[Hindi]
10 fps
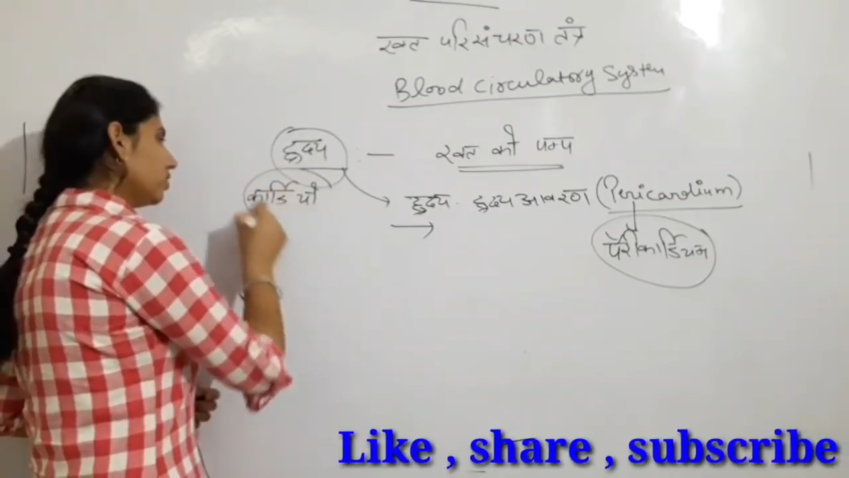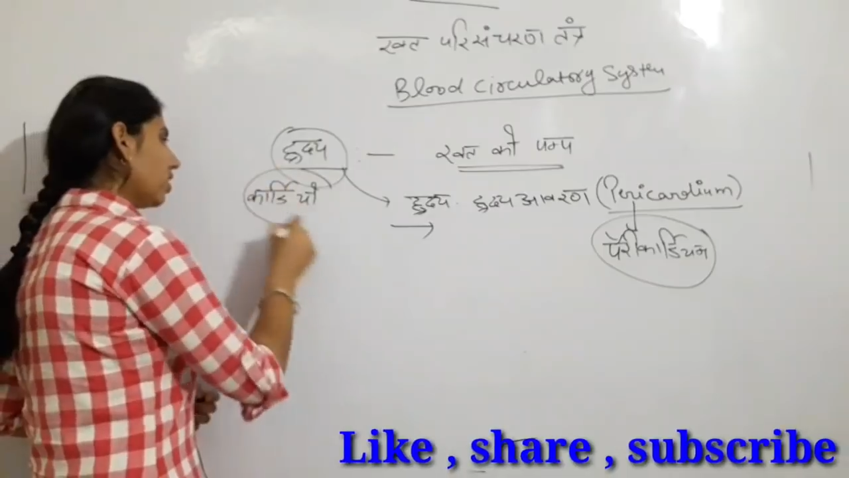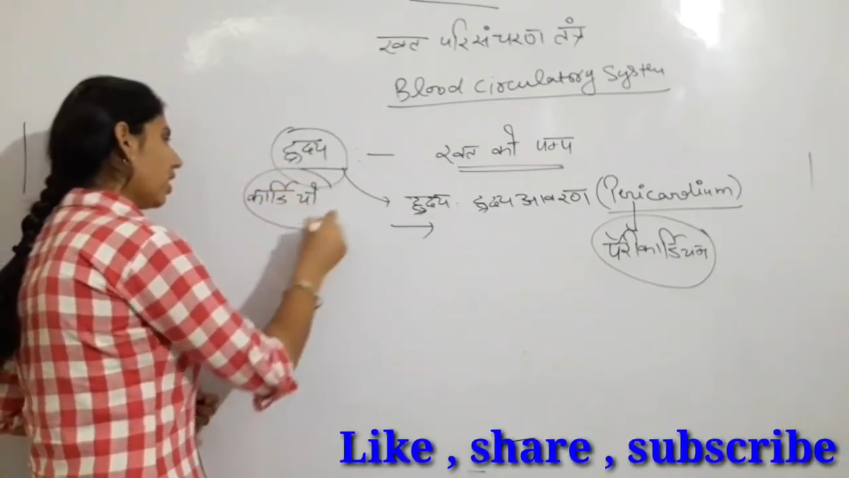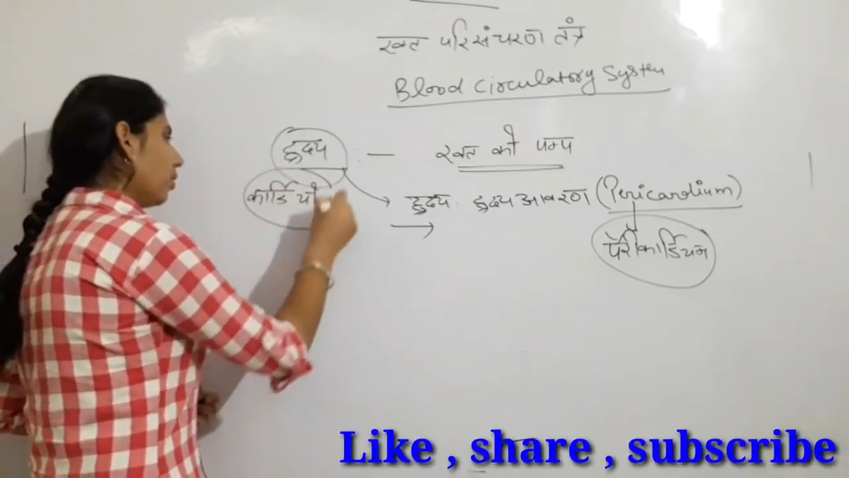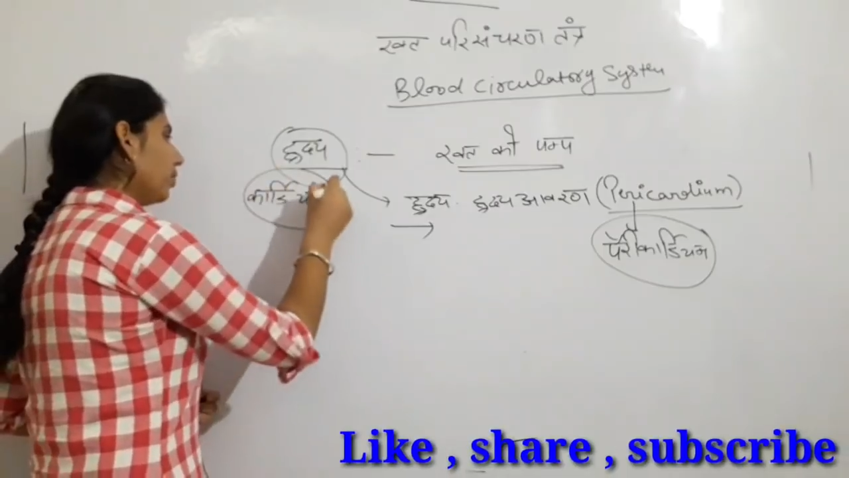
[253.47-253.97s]

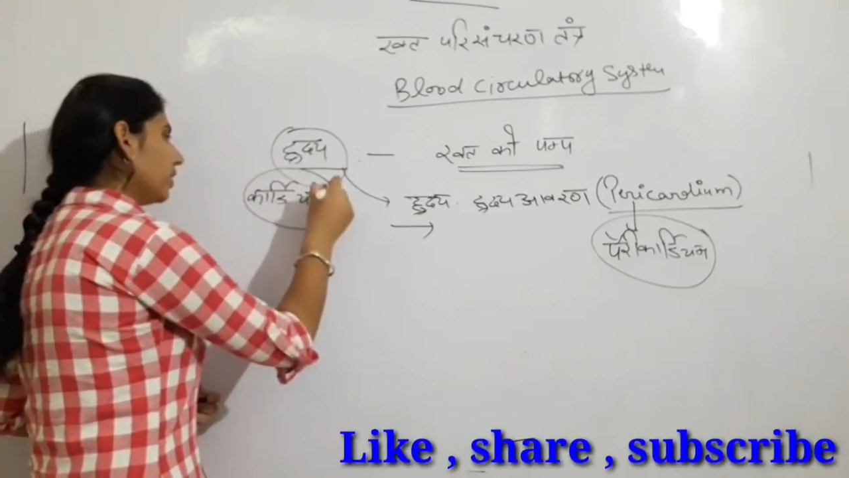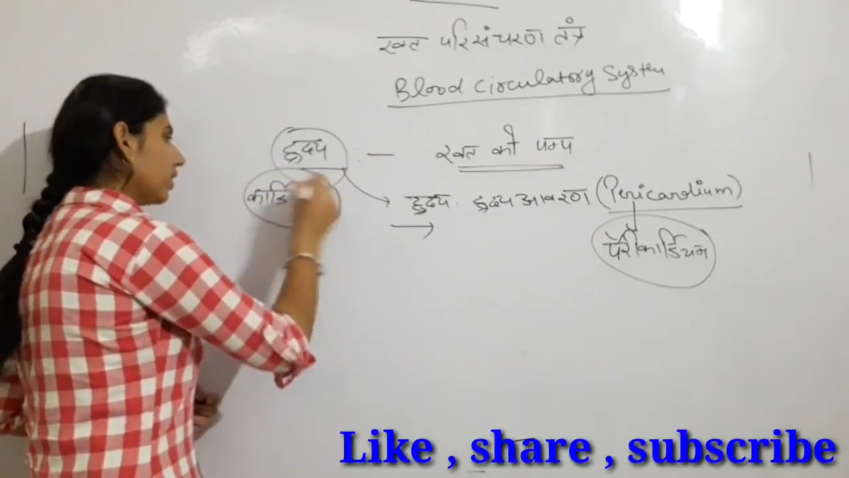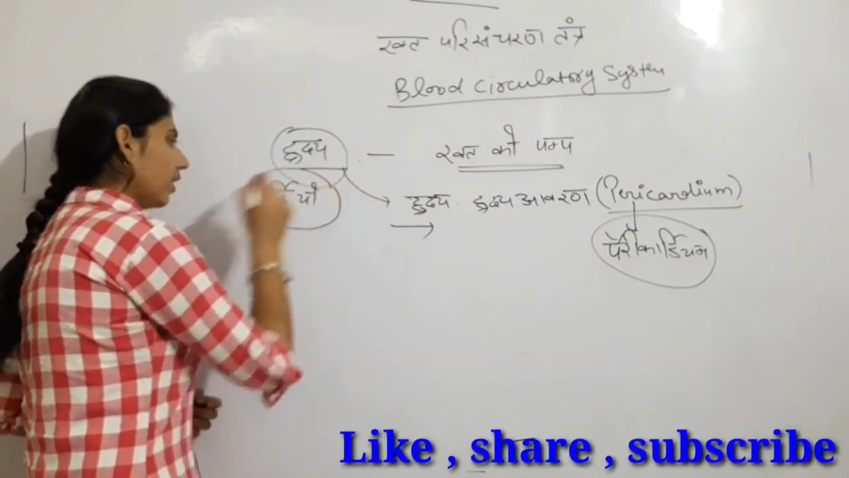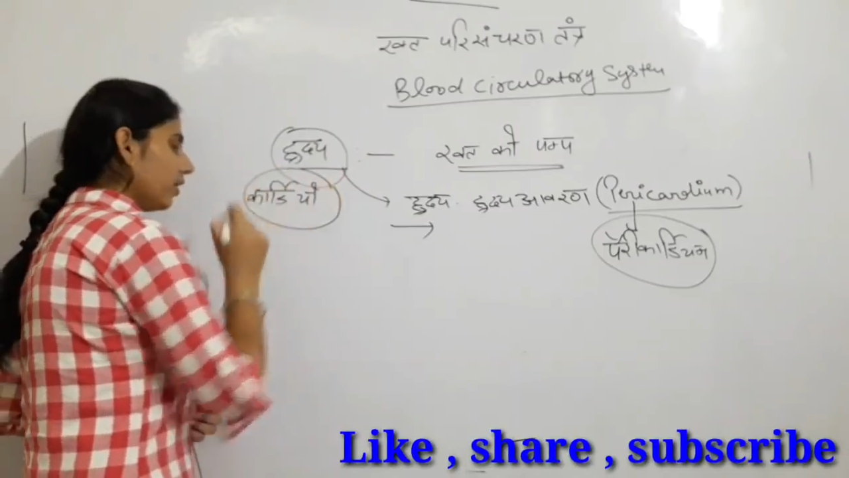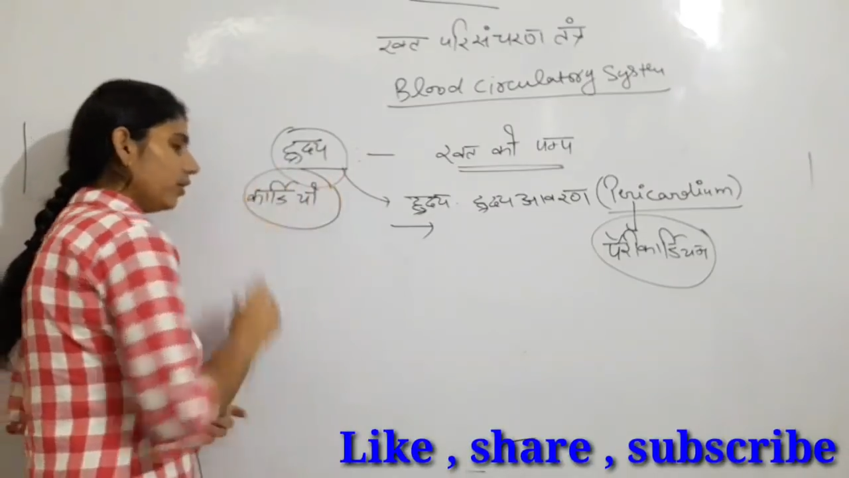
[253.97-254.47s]
जहां भी
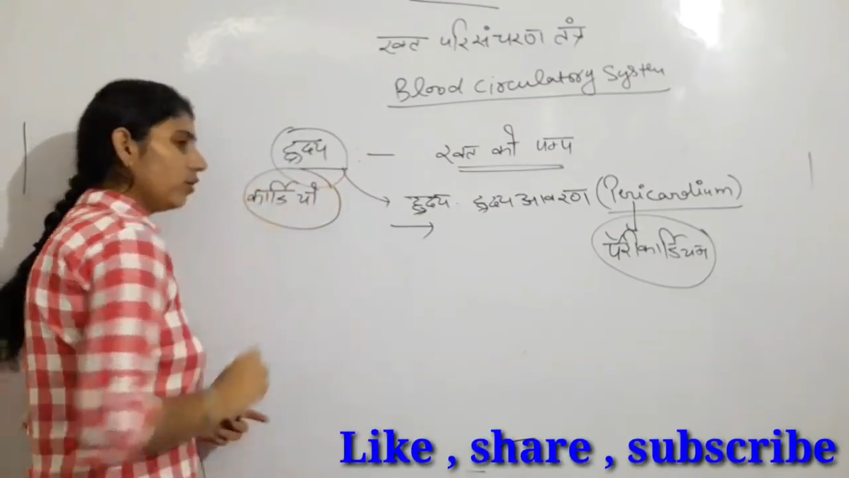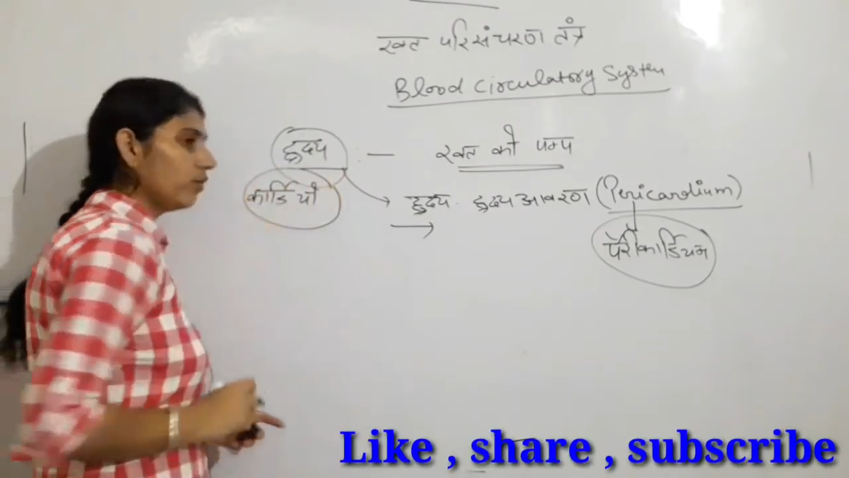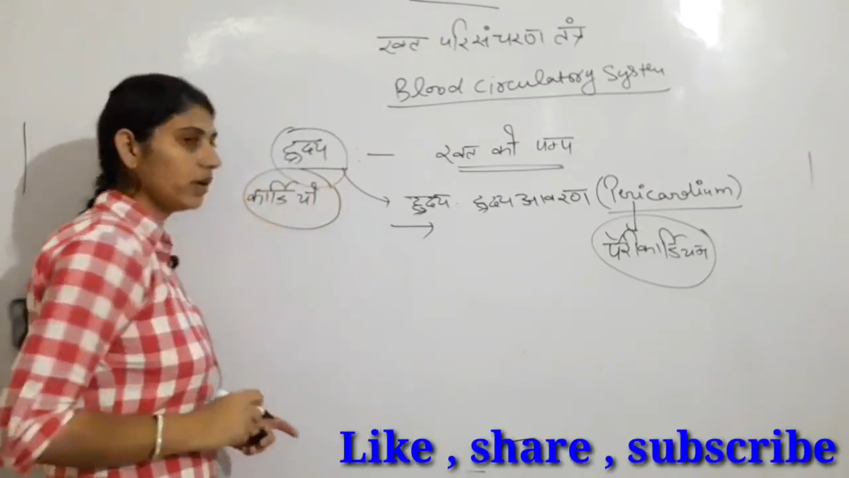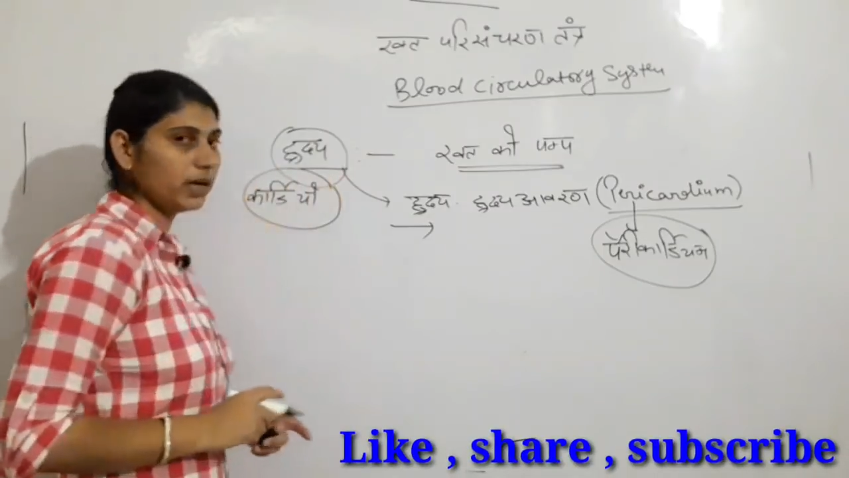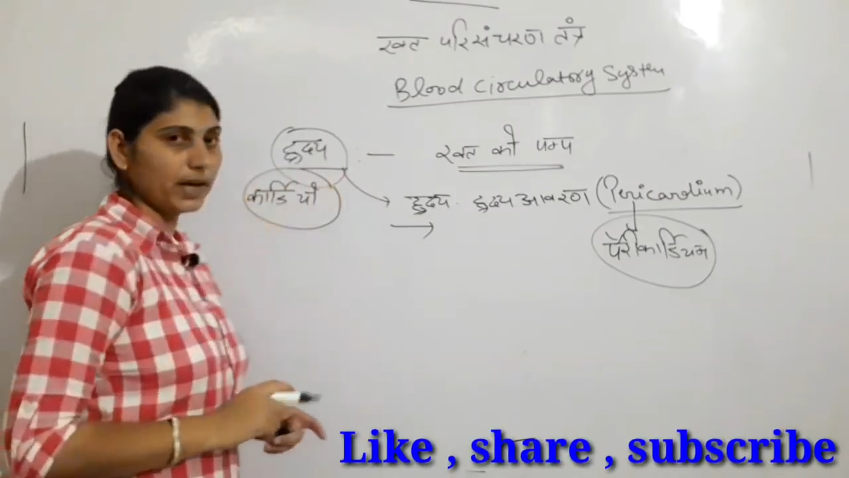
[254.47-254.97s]
कार्डियो
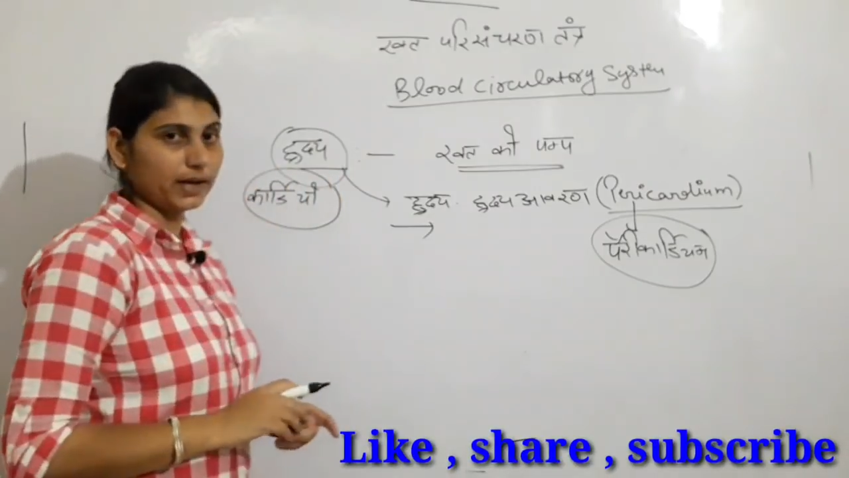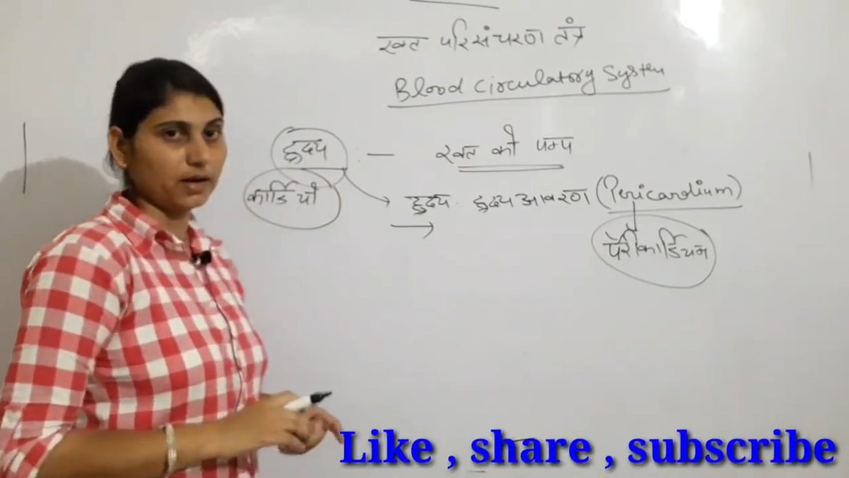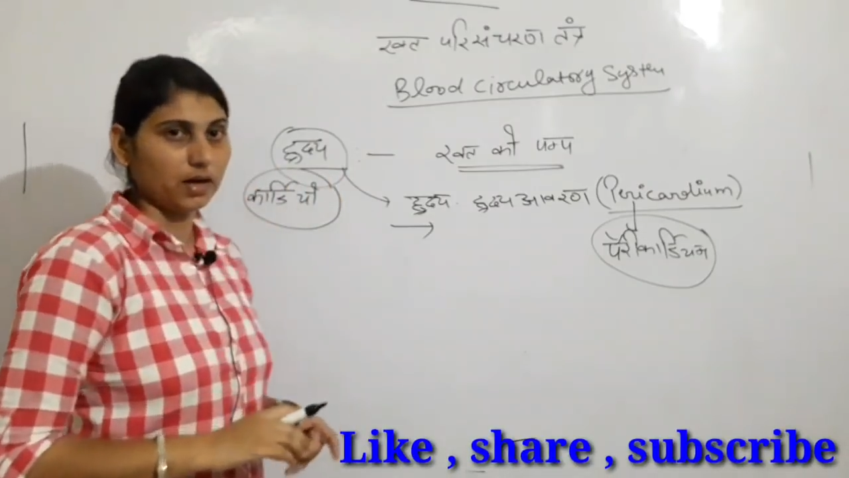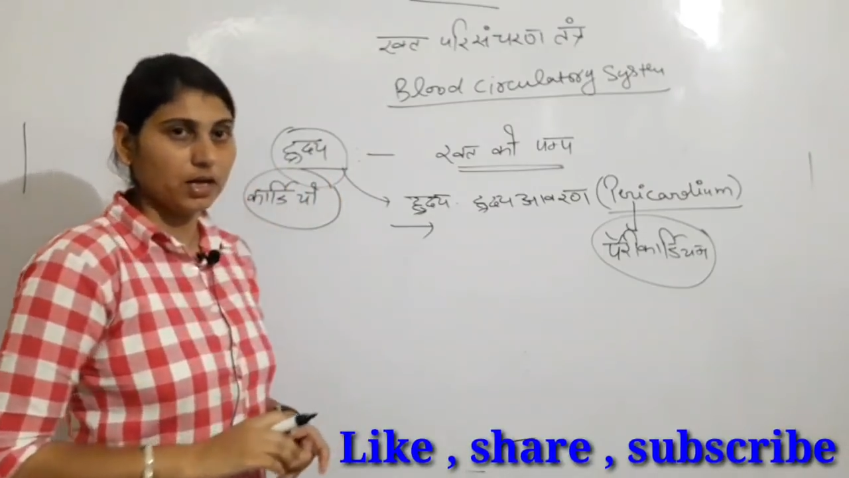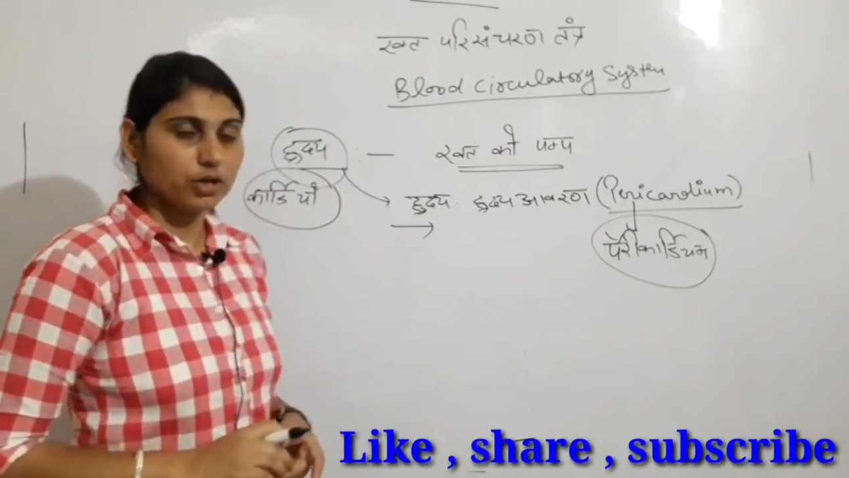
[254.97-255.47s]
वर्ड आएगा